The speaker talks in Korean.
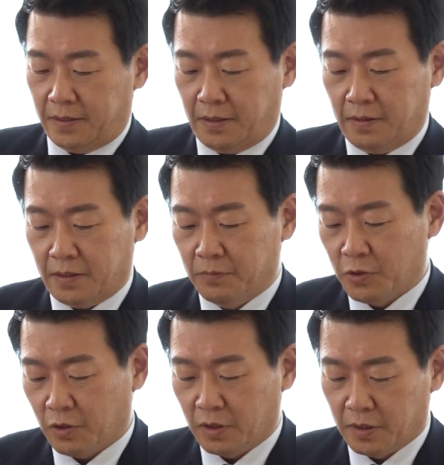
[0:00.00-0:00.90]
제가
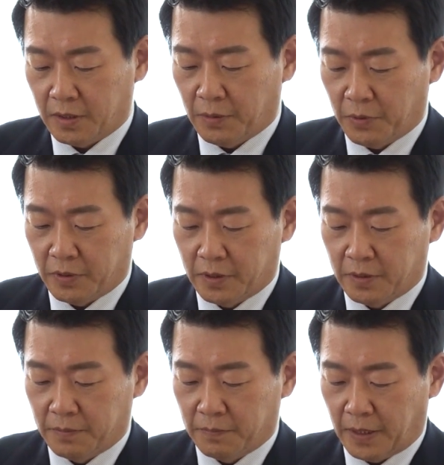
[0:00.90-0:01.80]
김성애
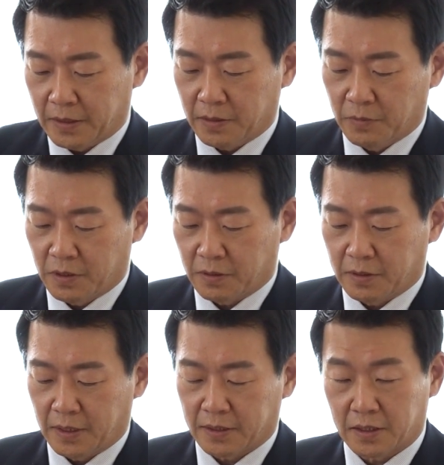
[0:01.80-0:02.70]
대변인 말씀을
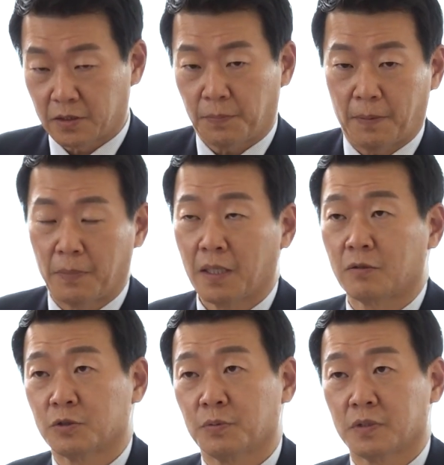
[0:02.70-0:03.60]
그냥 직접
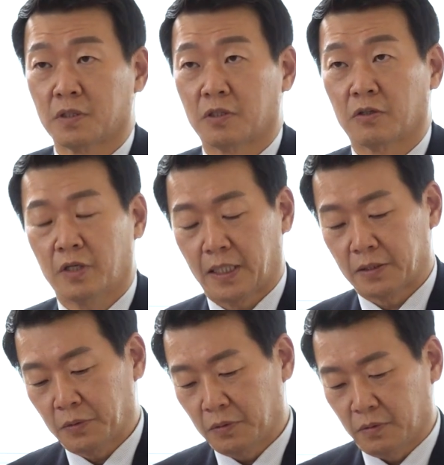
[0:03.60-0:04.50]
반박하고 싶어서 그런 건
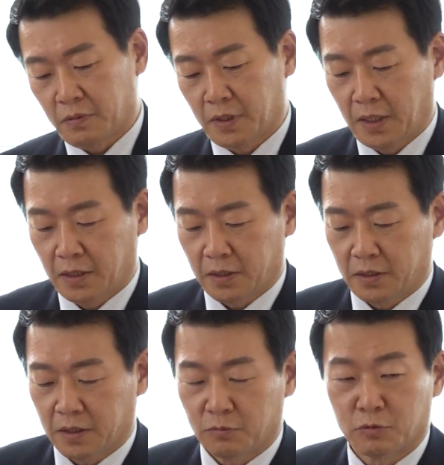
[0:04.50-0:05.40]
아니고,
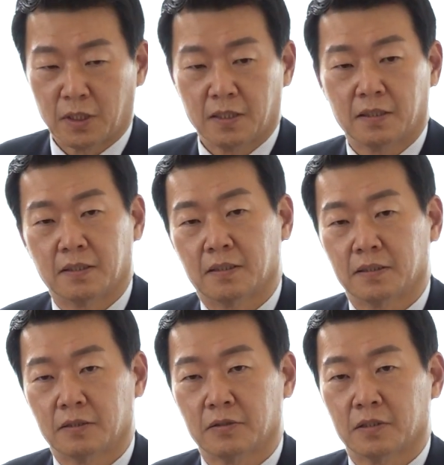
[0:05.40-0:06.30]
기재부나
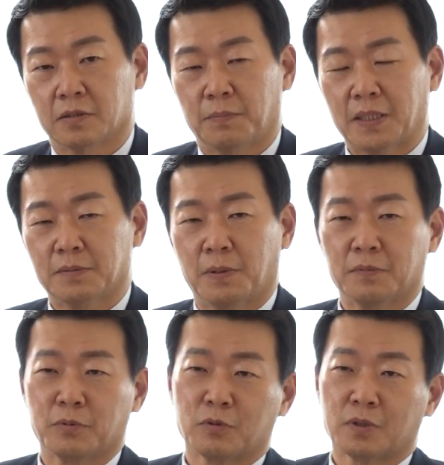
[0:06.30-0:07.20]
이런 데서
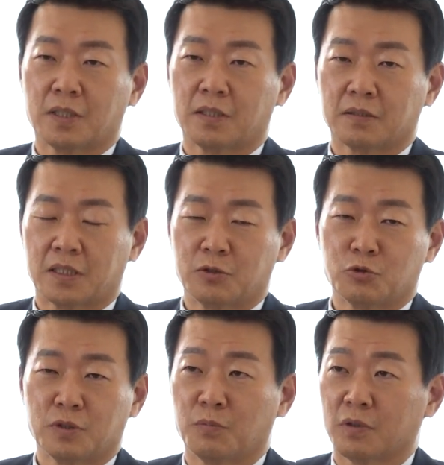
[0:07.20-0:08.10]
팔십팔 퍼센트다
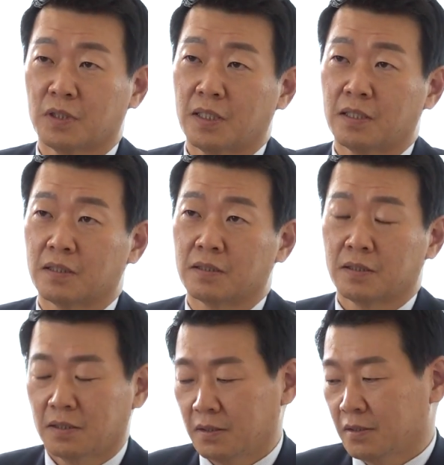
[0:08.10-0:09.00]
기준이 뭐다, 음.
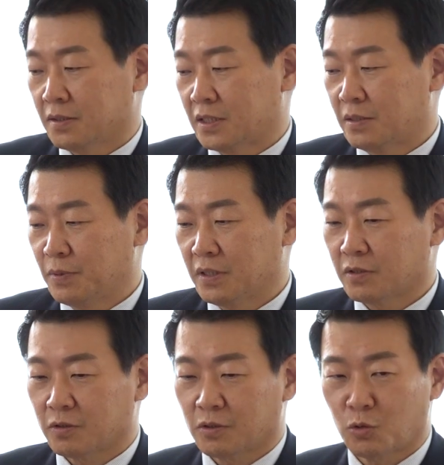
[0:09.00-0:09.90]
집이
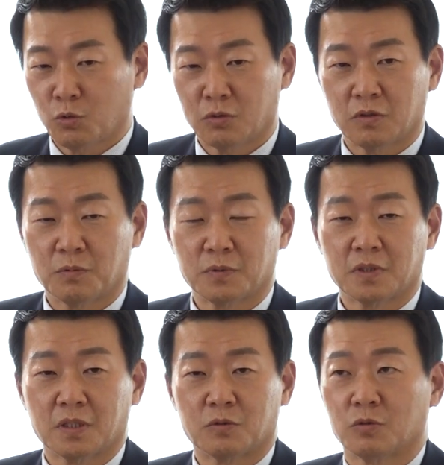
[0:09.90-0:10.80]
있어서 소득은
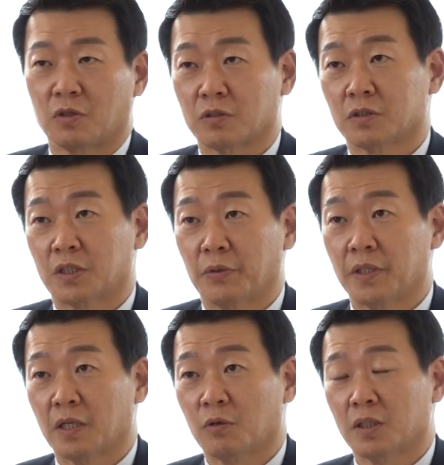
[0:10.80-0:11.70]
없는데도 여기서
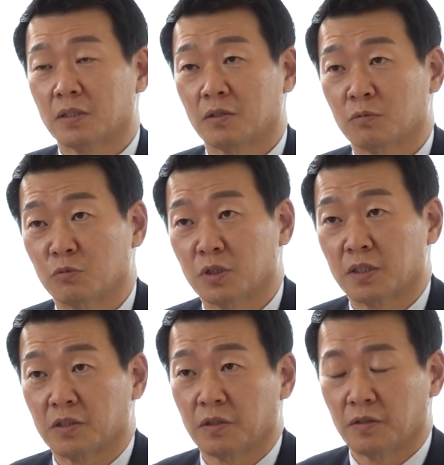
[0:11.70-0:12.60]
제외되고 하는 그런
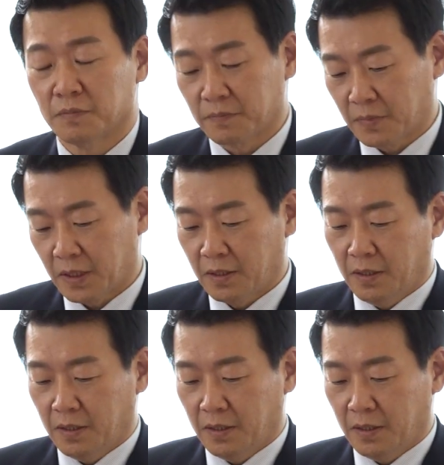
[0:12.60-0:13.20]
문제점, 음.